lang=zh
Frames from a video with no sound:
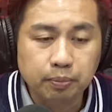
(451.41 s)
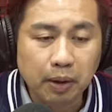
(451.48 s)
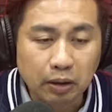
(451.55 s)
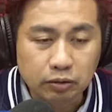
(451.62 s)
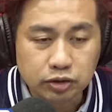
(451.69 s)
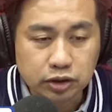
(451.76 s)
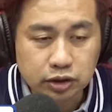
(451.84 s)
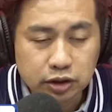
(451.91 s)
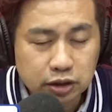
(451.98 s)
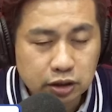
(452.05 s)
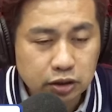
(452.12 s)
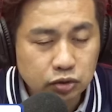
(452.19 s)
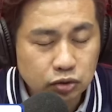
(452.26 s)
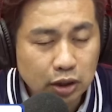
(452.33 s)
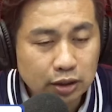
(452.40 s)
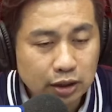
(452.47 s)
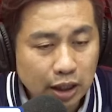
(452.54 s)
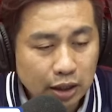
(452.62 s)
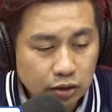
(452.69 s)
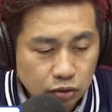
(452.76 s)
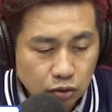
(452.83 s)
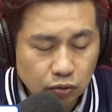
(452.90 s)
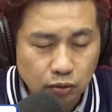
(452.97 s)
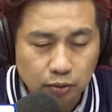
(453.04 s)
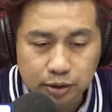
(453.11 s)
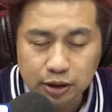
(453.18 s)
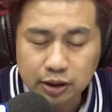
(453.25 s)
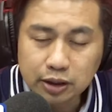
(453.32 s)
保持着这个状态，用我
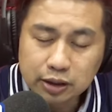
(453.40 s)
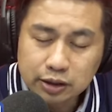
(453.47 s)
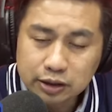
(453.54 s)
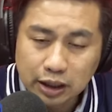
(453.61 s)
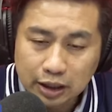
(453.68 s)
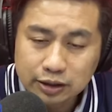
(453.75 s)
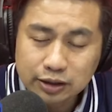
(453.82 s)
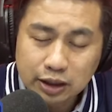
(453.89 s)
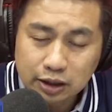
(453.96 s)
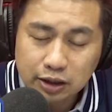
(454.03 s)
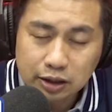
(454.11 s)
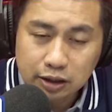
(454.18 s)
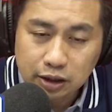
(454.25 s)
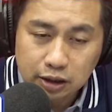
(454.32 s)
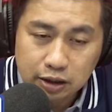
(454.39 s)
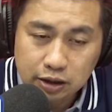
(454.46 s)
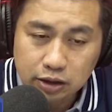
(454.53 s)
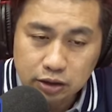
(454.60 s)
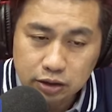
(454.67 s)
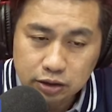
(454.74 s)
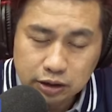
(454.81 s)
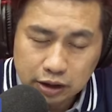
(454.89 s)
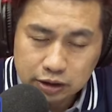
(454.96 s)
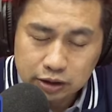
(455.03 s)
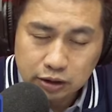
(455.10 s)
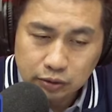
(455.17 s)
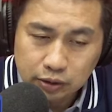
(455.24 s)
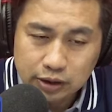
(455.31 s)
们那个强项、那个能力在
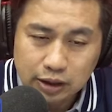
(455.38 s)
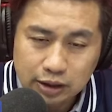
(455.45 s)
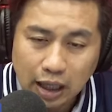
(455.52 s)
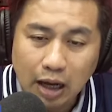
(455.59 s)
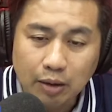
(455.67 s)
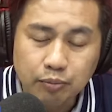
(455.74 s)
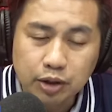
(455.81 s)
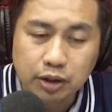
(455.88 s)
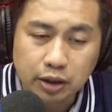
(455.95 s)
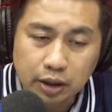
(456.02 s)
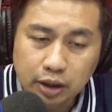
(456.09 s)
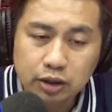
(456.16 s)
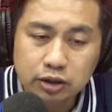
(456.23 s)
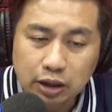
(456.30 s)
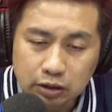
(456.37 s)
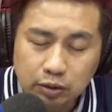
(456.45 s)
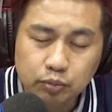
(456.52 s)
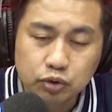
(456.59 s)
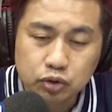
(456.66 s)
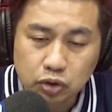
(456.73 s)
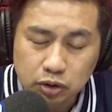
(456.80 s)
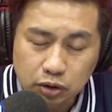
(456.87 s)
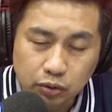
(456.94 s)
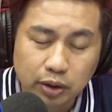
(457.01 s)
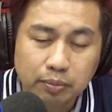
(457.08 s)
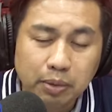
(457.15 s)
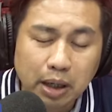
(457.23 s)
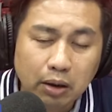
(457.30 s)
社会上打拼，诶，找到不错的
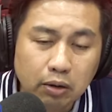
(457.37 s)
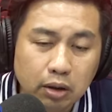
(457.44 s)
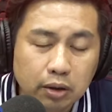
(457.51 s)
回报了。